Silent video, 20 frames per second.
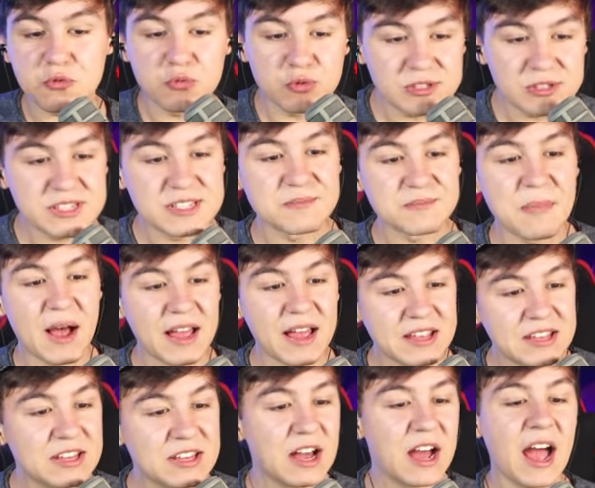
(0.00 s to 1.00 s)
uns mal
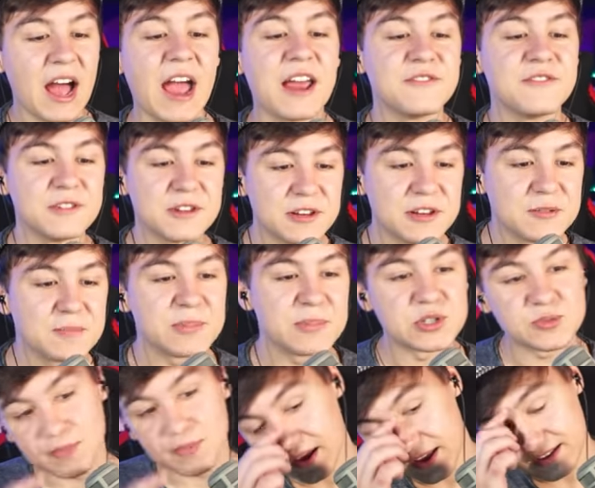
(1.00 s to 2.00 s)
hier ein wenig
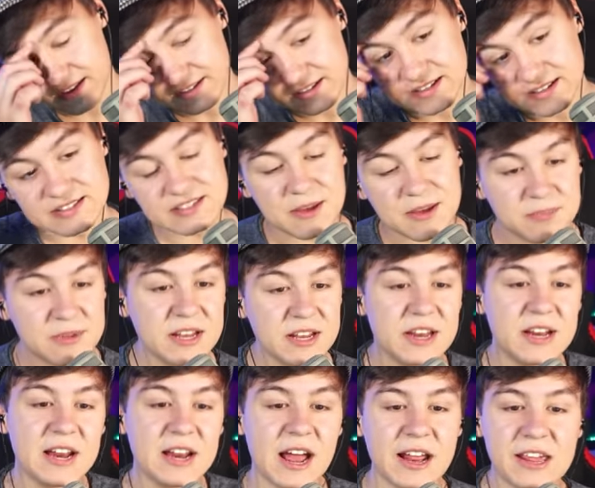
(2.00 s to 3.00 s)
besprechen. Es gibt hier
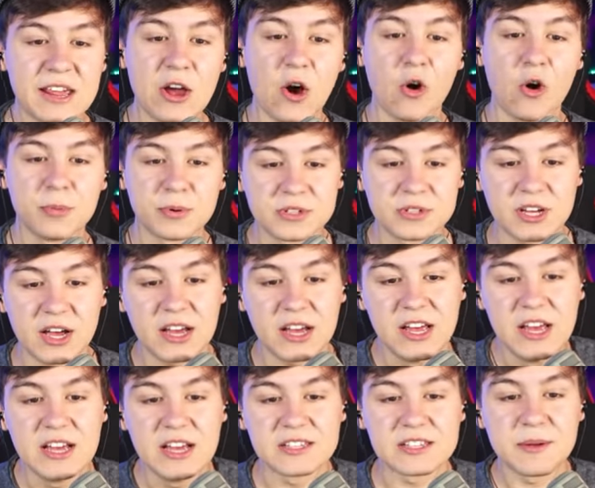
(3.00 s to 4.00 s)
den Lucky Opener,
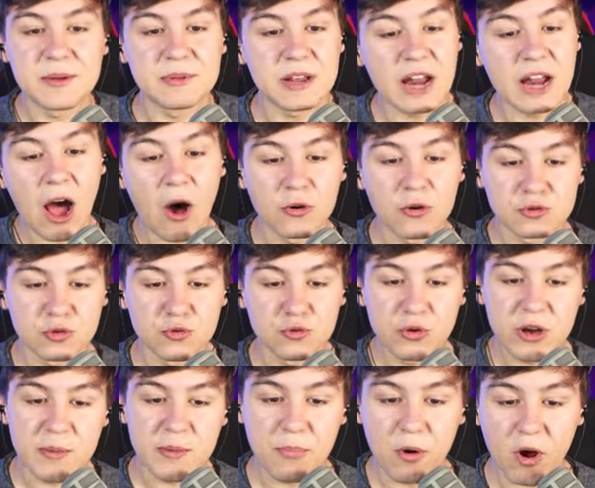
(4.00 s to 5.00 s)
es gibt den Auto
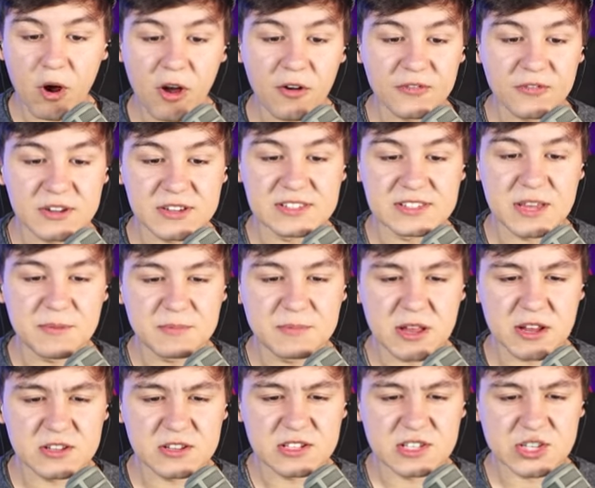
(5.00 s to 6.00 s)
Rebirth, es gibt
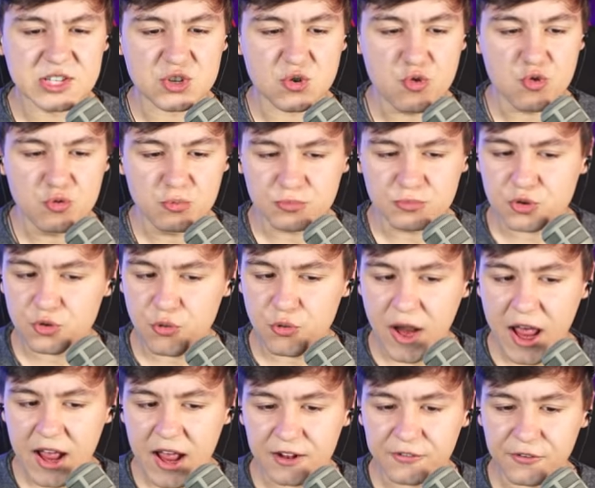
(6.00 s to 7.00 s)
den Zoom
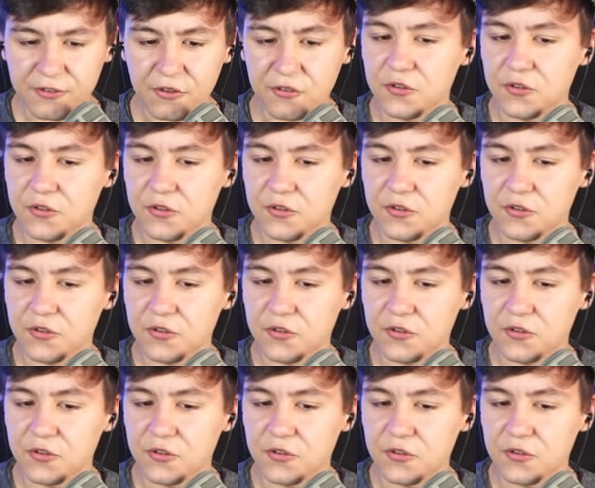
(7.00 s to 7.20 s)
Trail für